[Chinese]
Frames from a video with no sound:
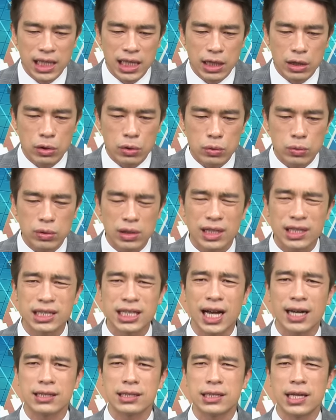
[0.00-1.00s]
一路的
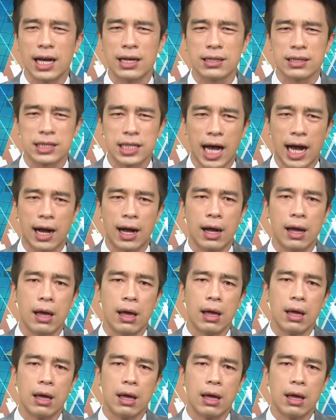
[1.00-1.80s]
向上涨啊！